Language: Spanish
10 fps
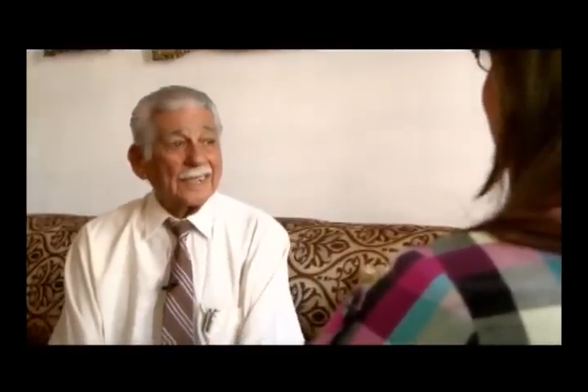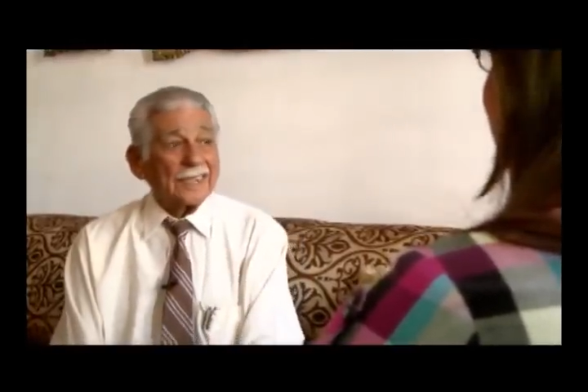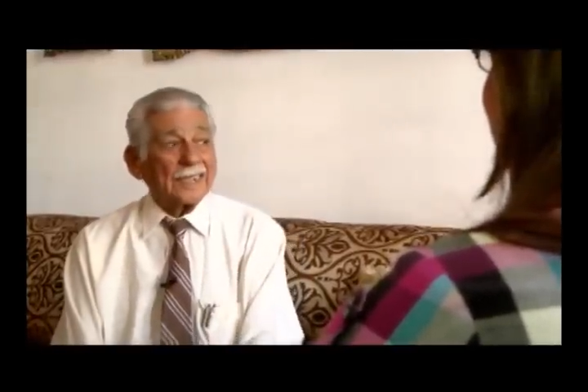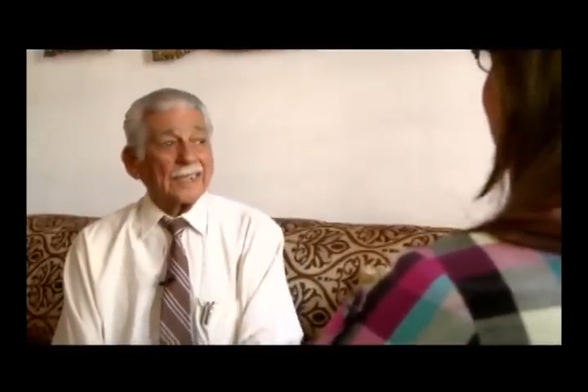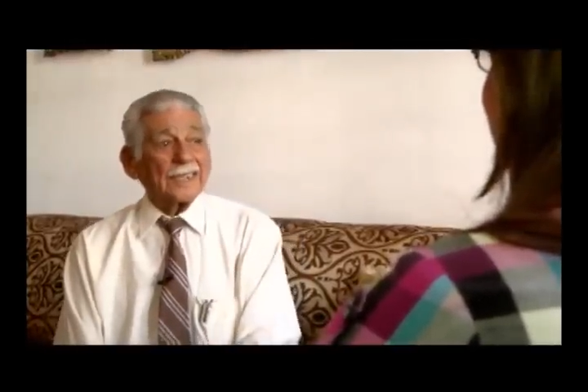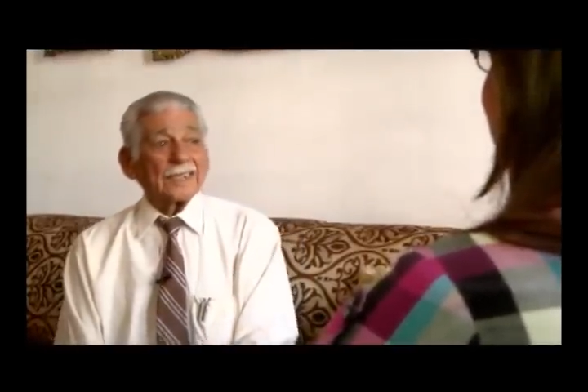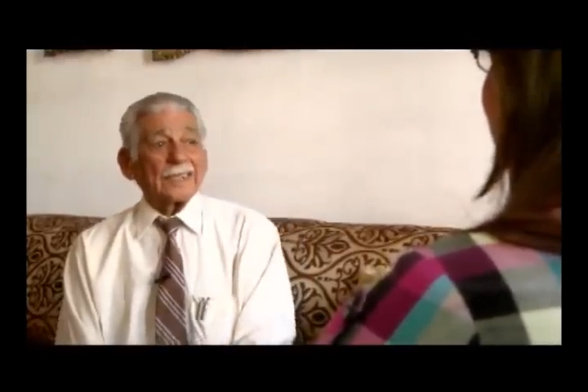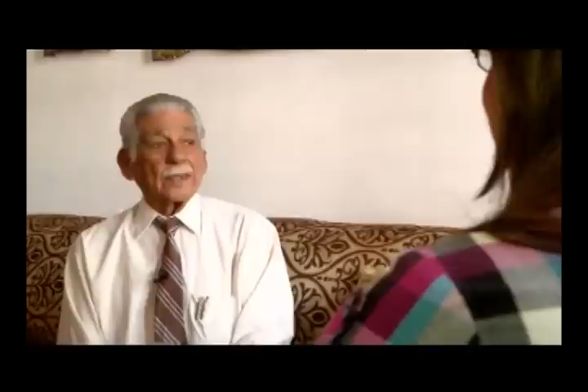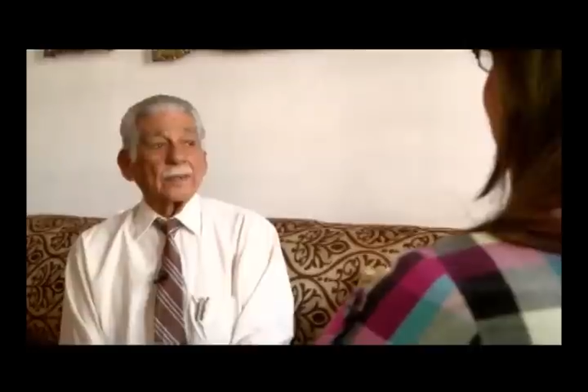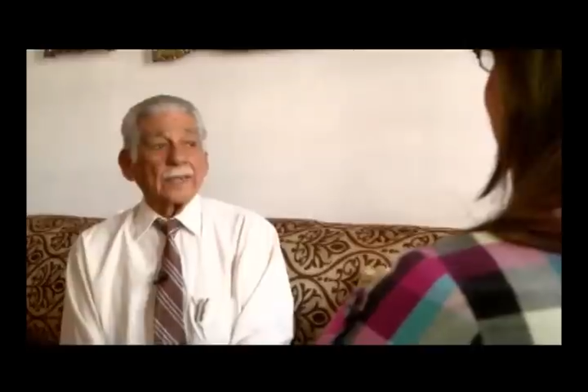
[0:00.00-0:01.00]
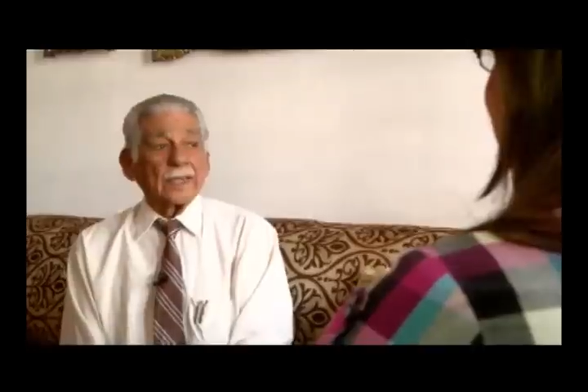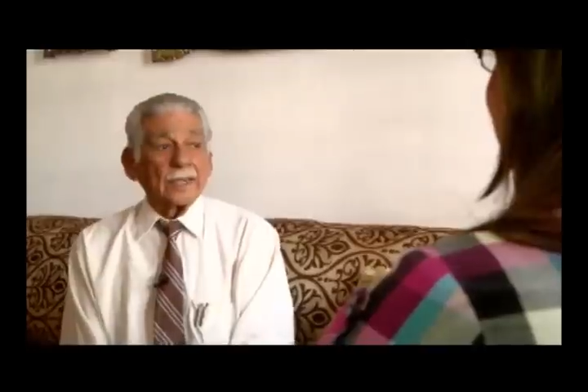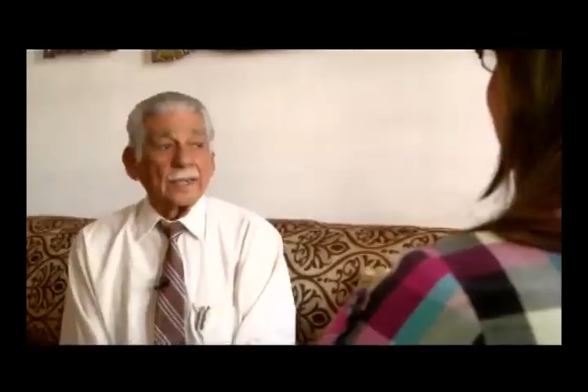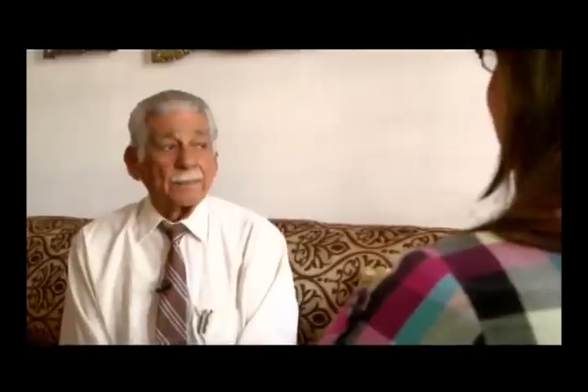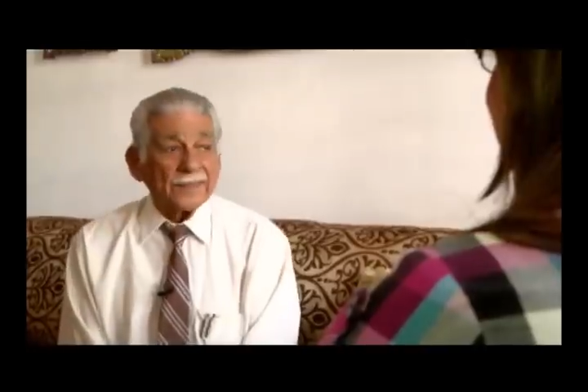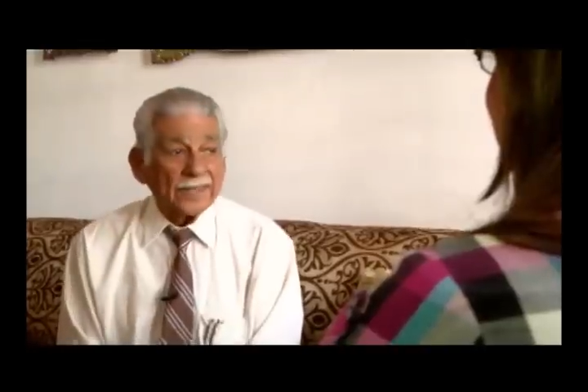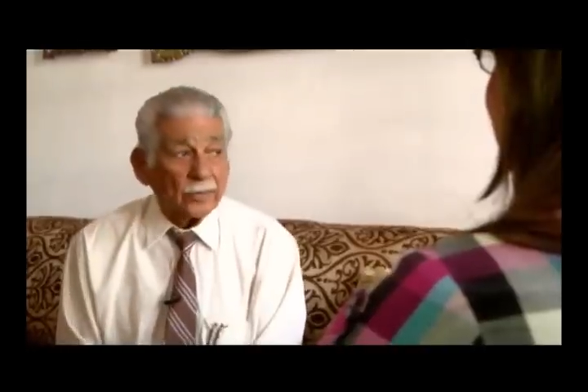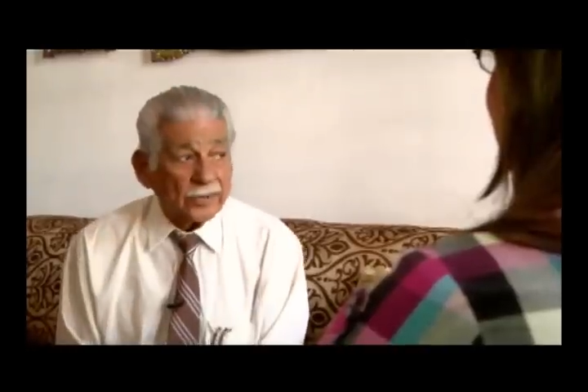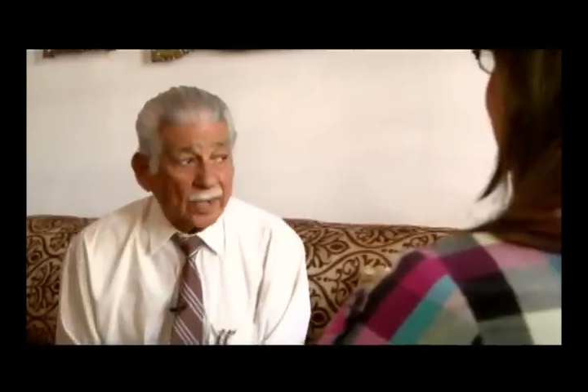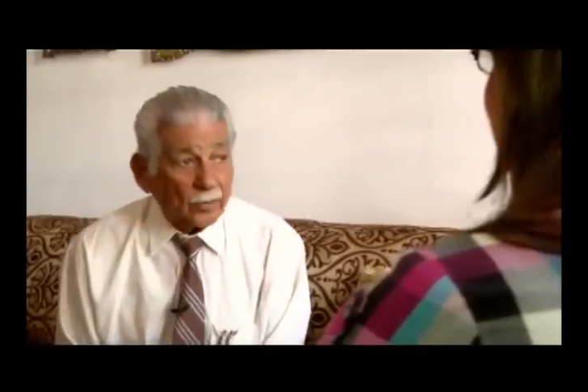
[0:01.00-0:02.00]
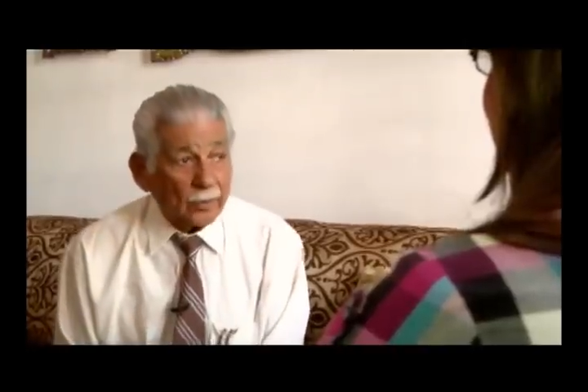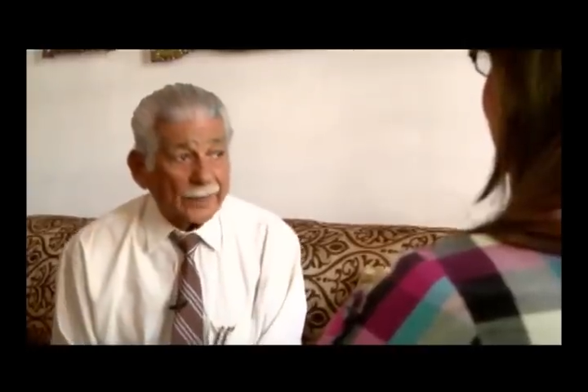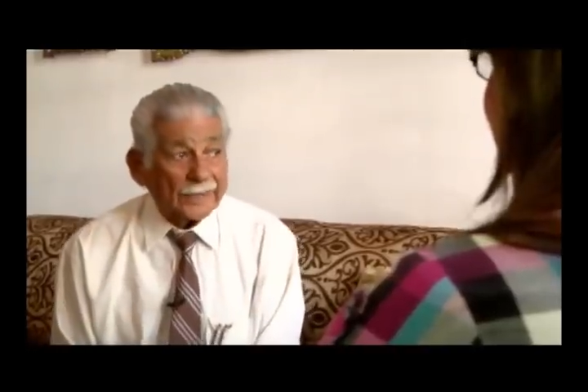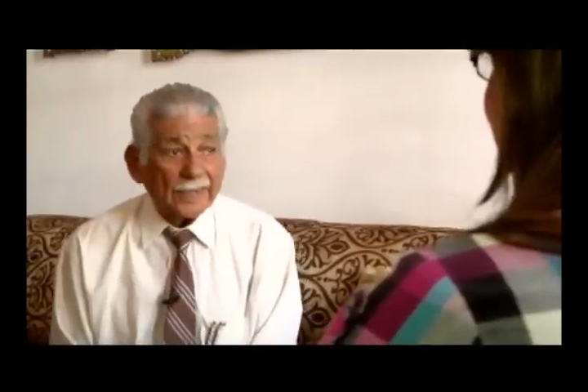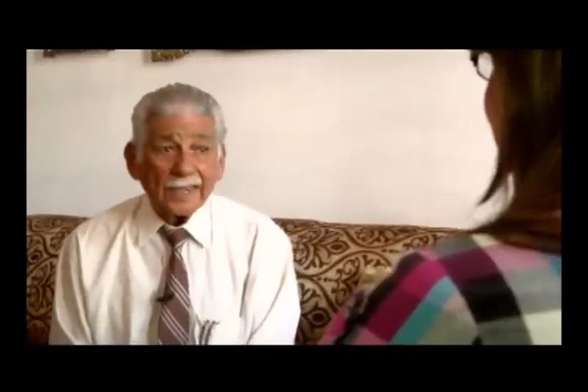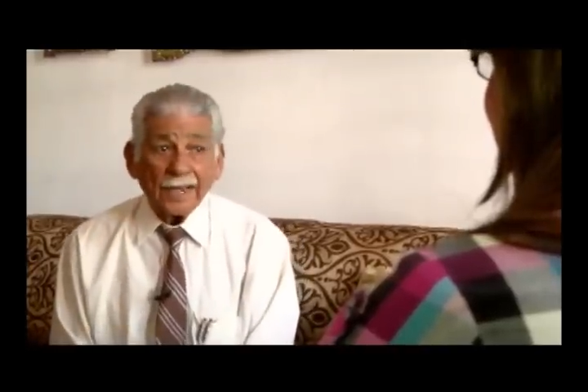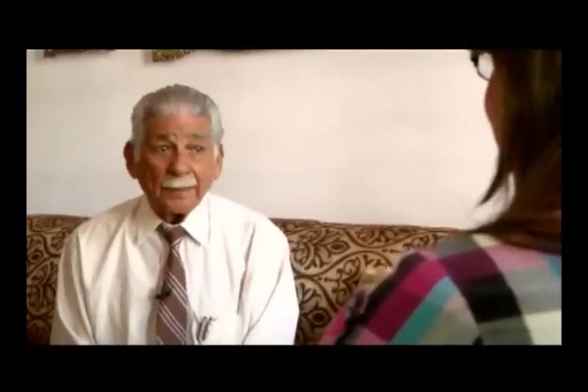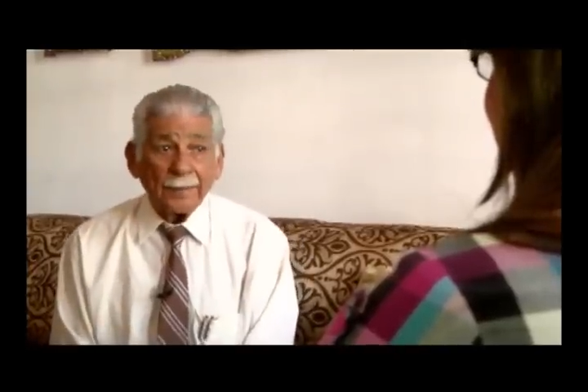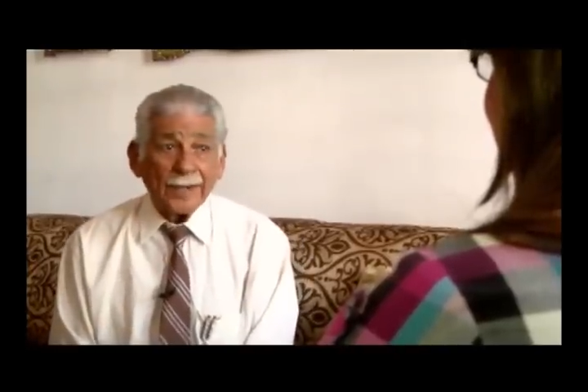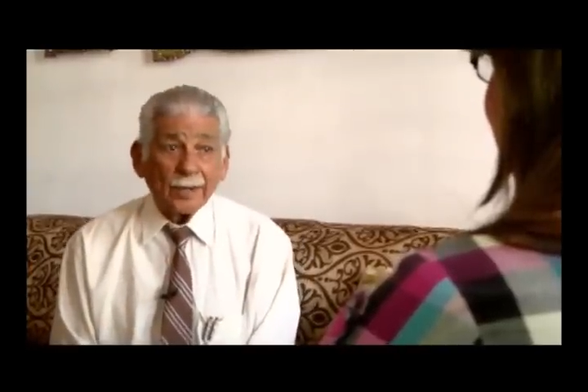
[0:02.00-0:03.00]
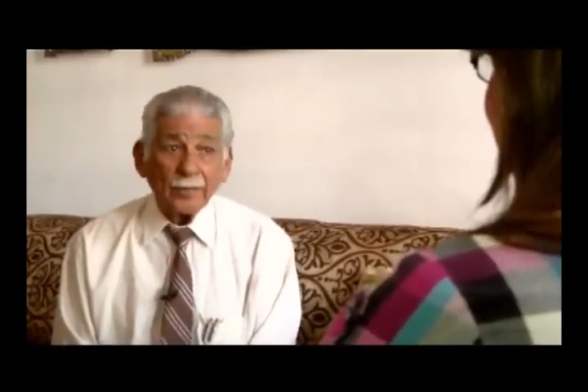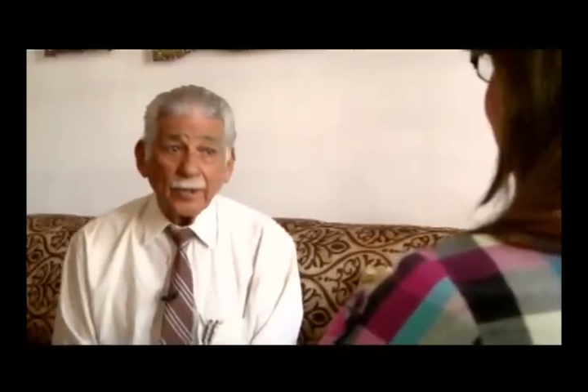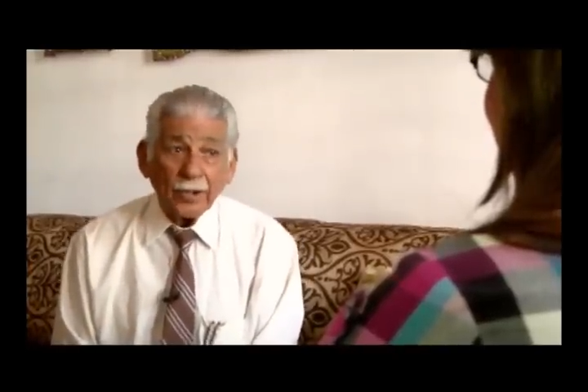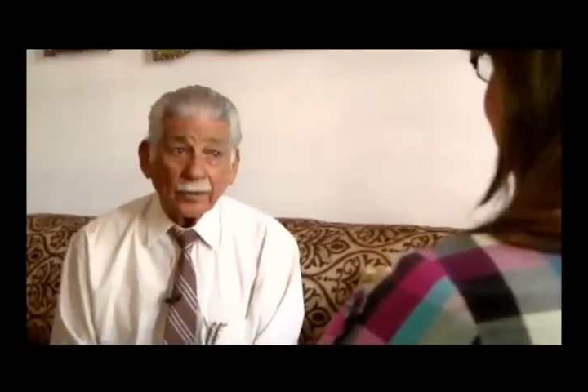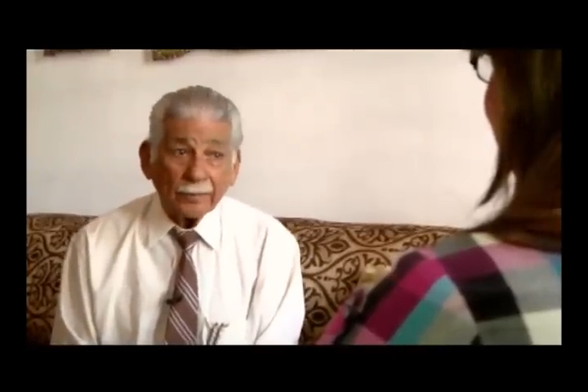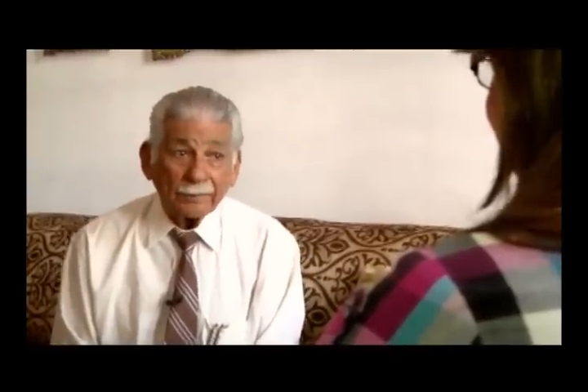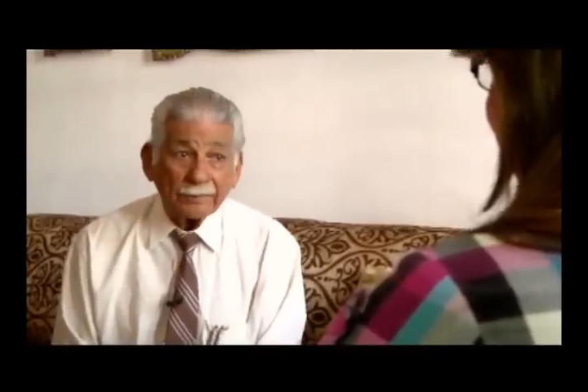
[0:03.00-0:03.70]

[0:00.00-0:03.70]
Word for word: Eh, creo que empecé a usar corbata desde la primera comunión.